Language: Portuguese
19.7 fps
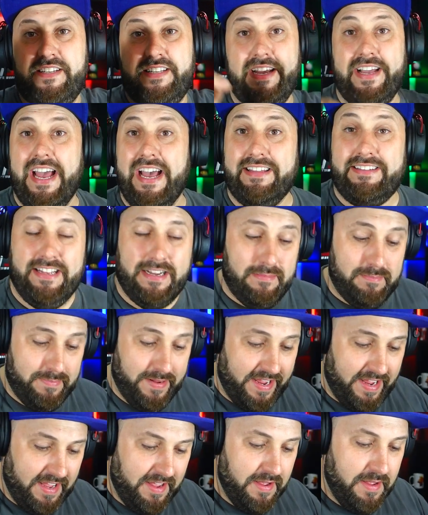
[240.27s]
essa guerra
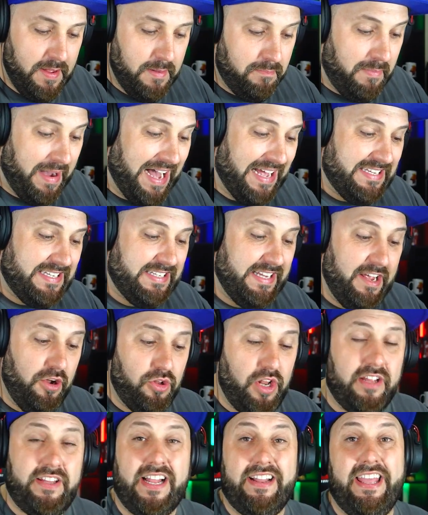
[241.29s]
também. Mas eu
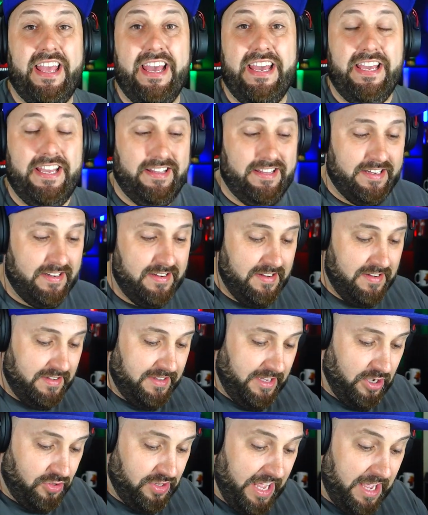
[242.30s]
não ataquei ainda
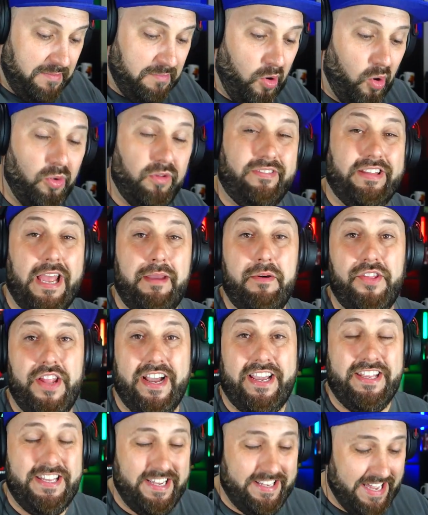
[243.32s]
E eu nem montei meu
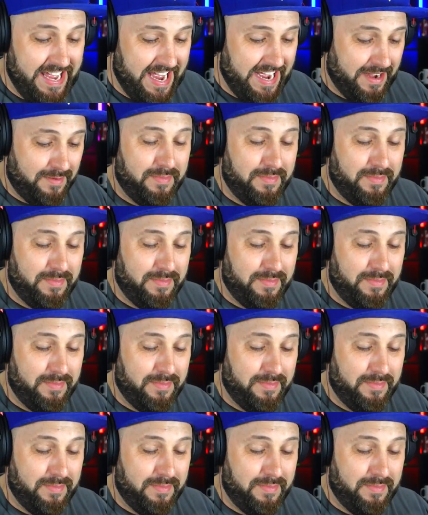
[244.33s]
deck de guerra,